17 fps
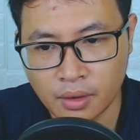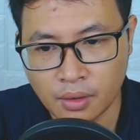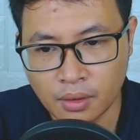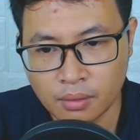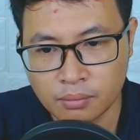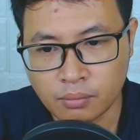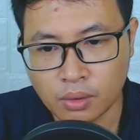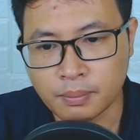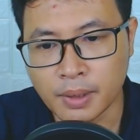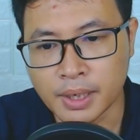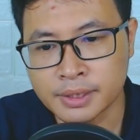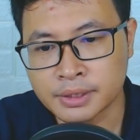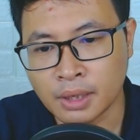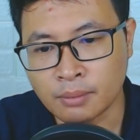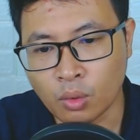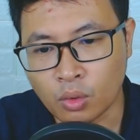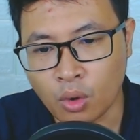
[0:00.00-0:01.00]
Một mình
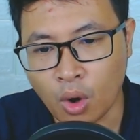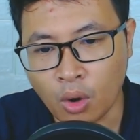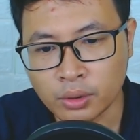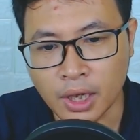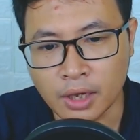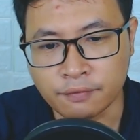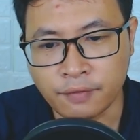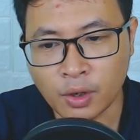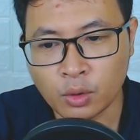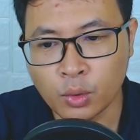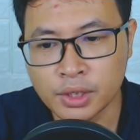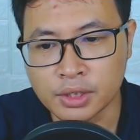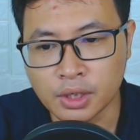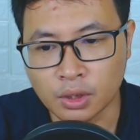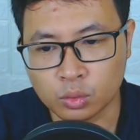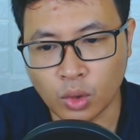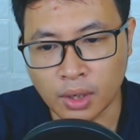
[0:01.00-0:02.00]
tần mục khó có thể phát huy
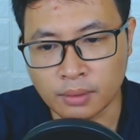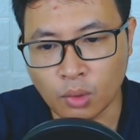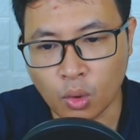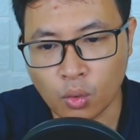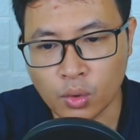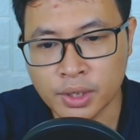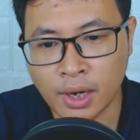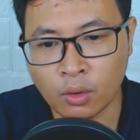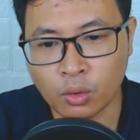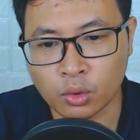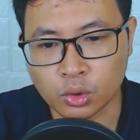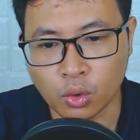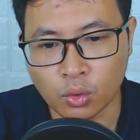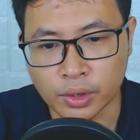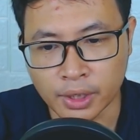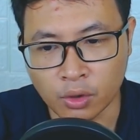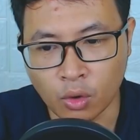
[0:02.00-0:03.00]
được toàn bộ uy năng của
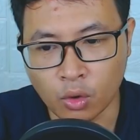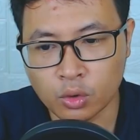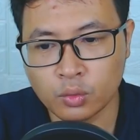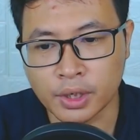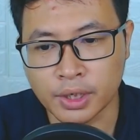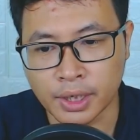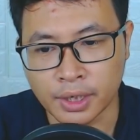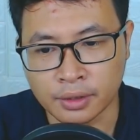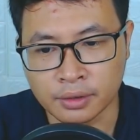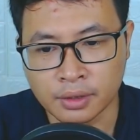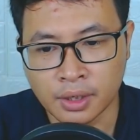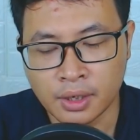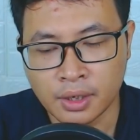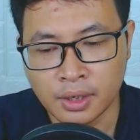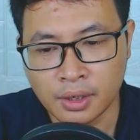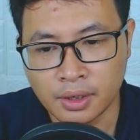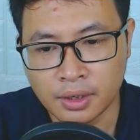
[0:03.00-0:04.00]
tổ đình hỗn nguyên đỉnh
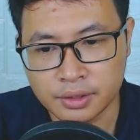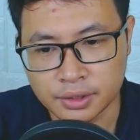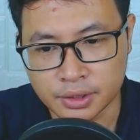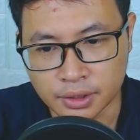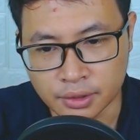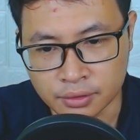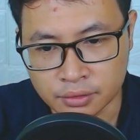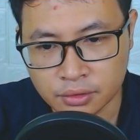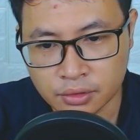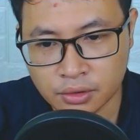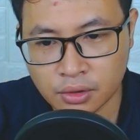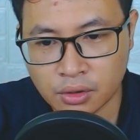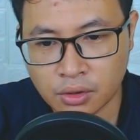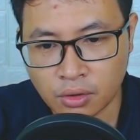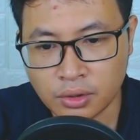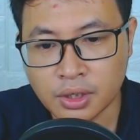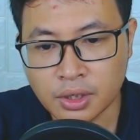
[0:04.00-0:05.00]
Nhưng
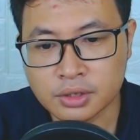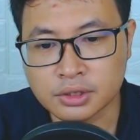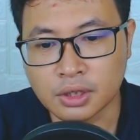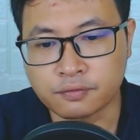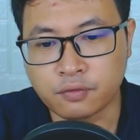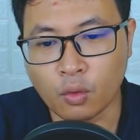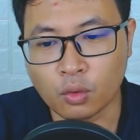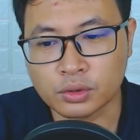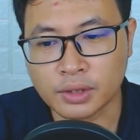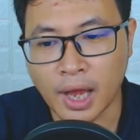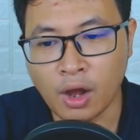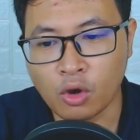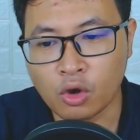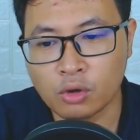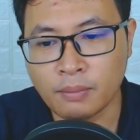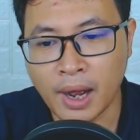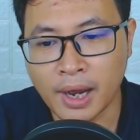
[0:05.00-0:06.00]
có được sự phụ
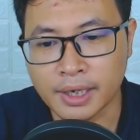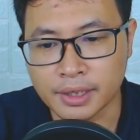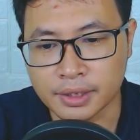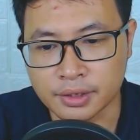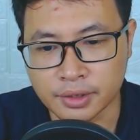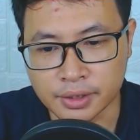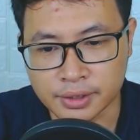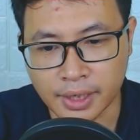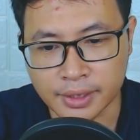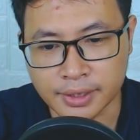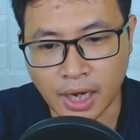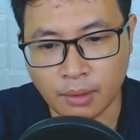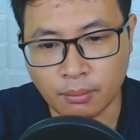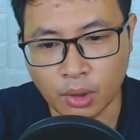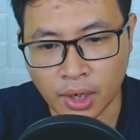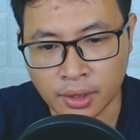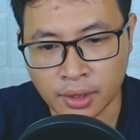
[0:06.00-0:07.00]
tá của 3.000 người thành
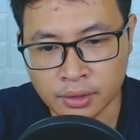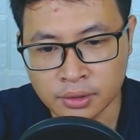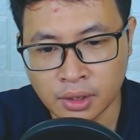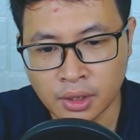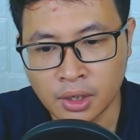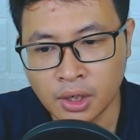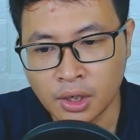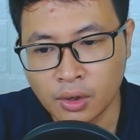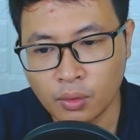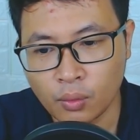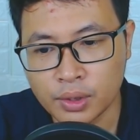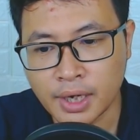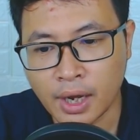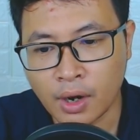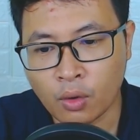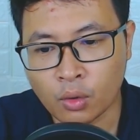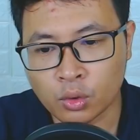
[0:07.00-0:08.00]
đạo bọn hắn Uy
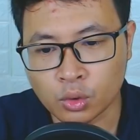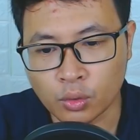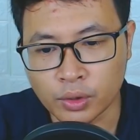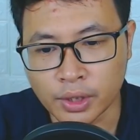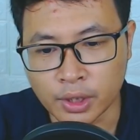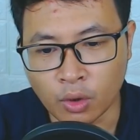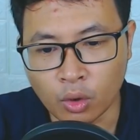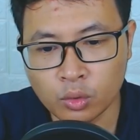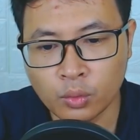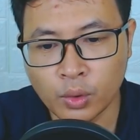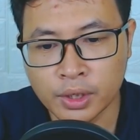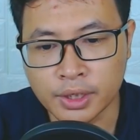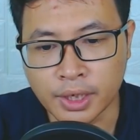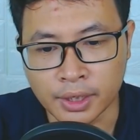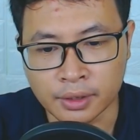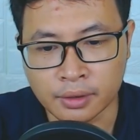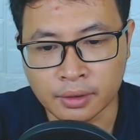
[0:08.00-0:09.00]
năng của tổ đình hỗn
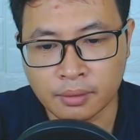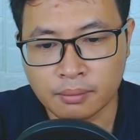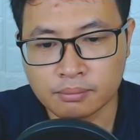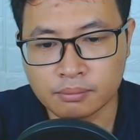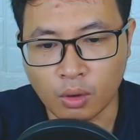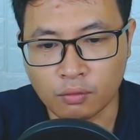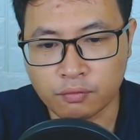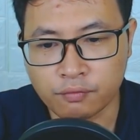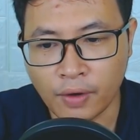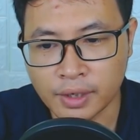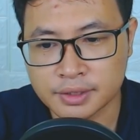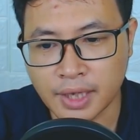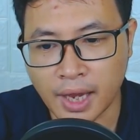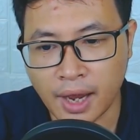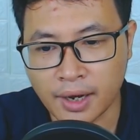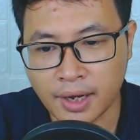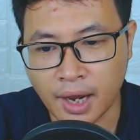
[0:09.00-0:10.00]
nguyên đỉnh Bộc phát
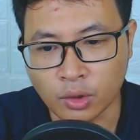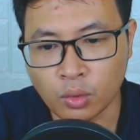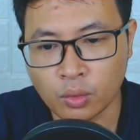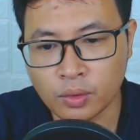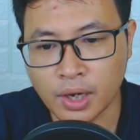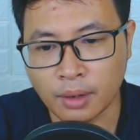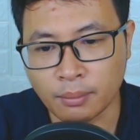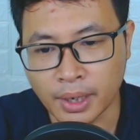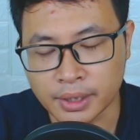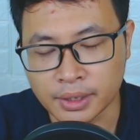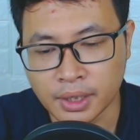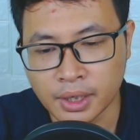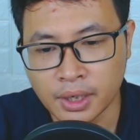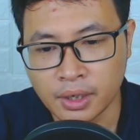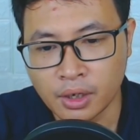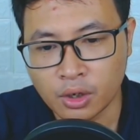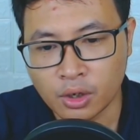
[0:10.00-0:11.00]
ra càng lúc càng mạnh
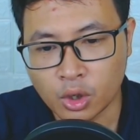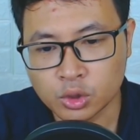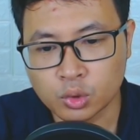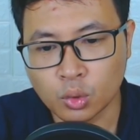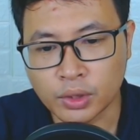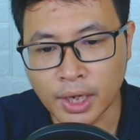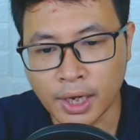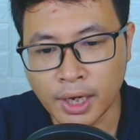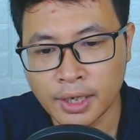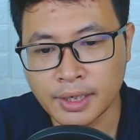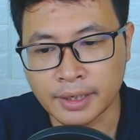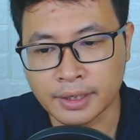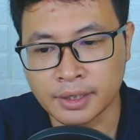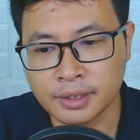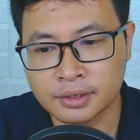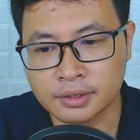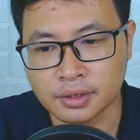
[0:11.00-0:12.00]
Có xu thế đạt
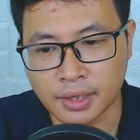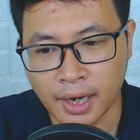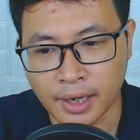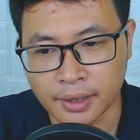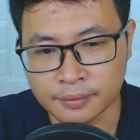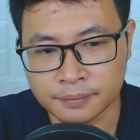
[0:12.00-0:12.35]
đến cực hạn